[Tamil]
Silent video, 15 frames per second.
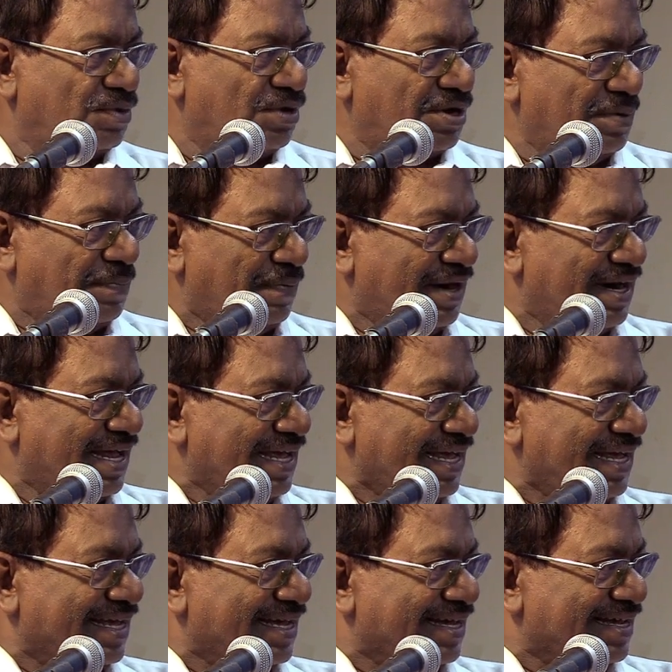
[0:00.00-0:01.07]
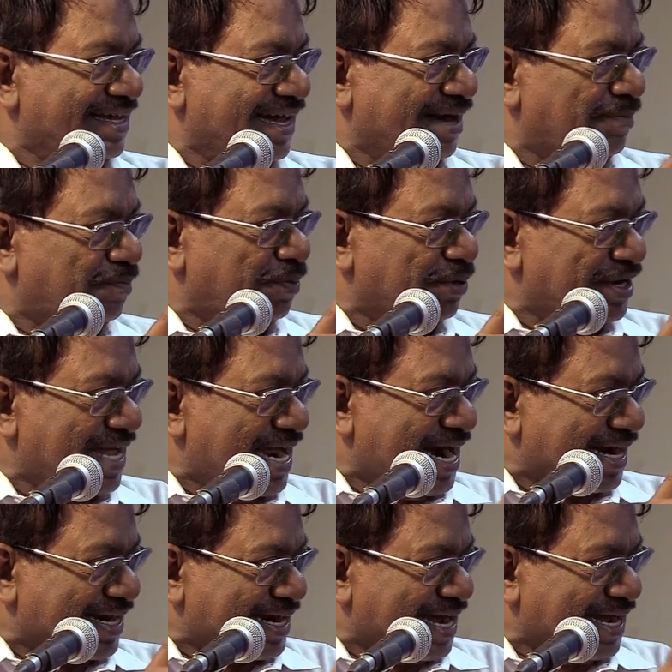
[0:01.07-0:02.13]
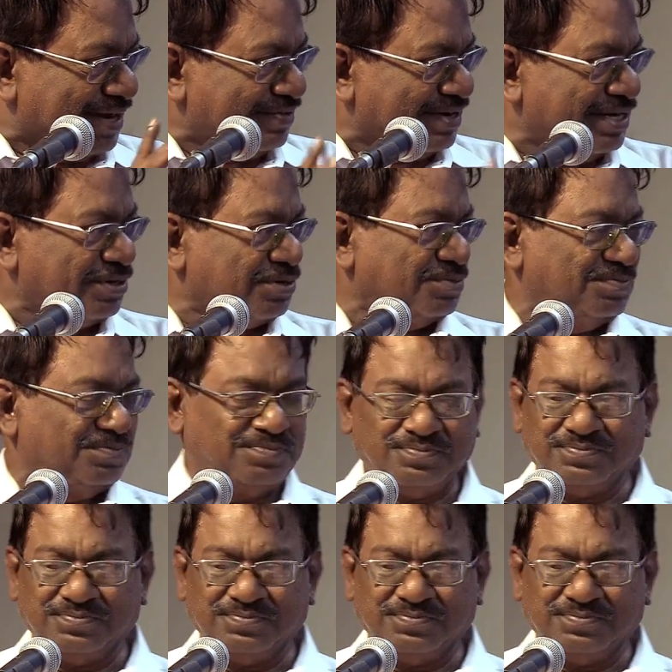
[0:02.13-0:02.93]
ஒரு பிள்ளை பொறியாளராக வேண்டும்